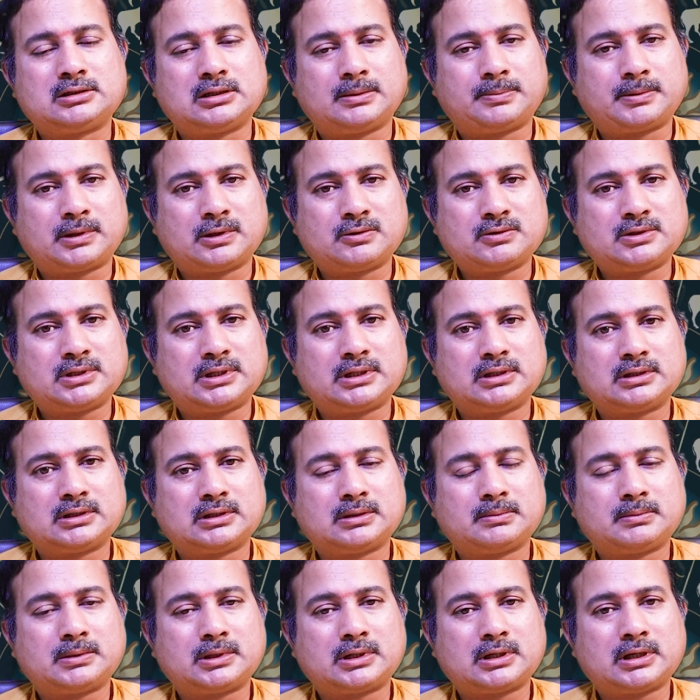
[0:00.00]
చెప్పడం
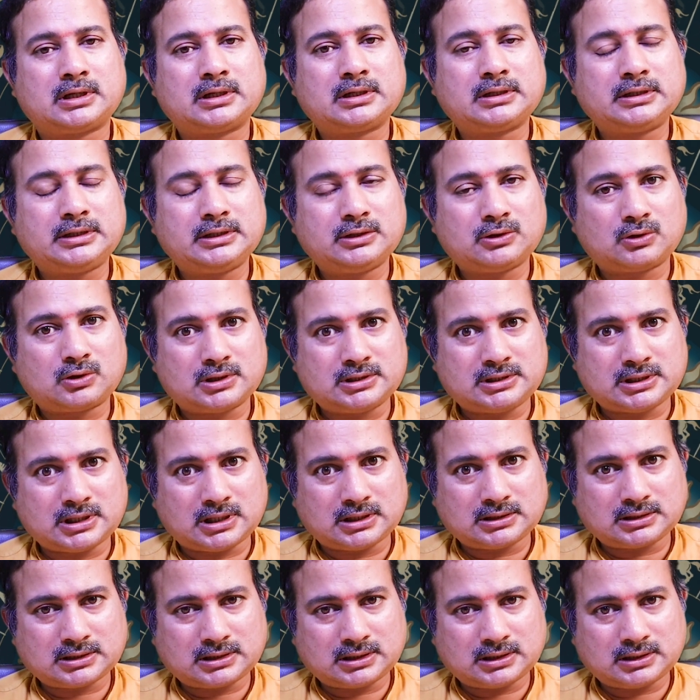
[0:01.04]
జరిగింది అనమాట అంటే నీ యొక్క
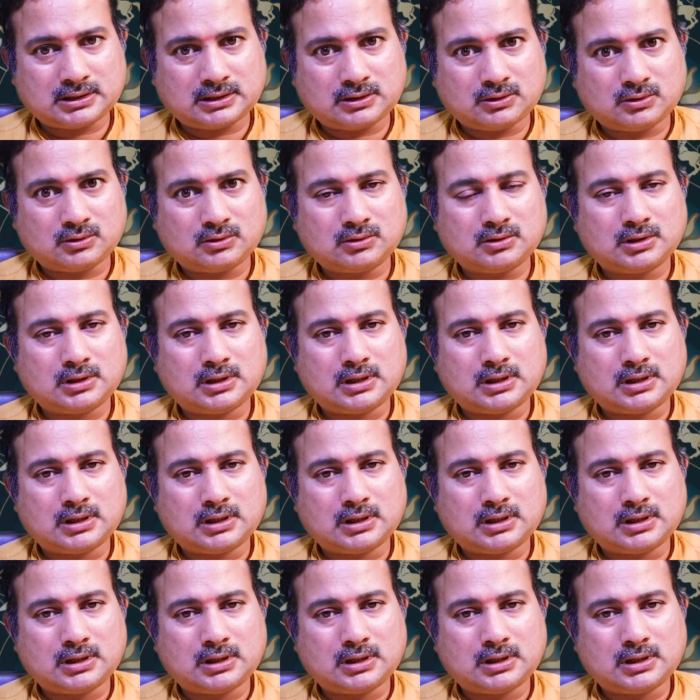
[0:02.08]
జాతకంలో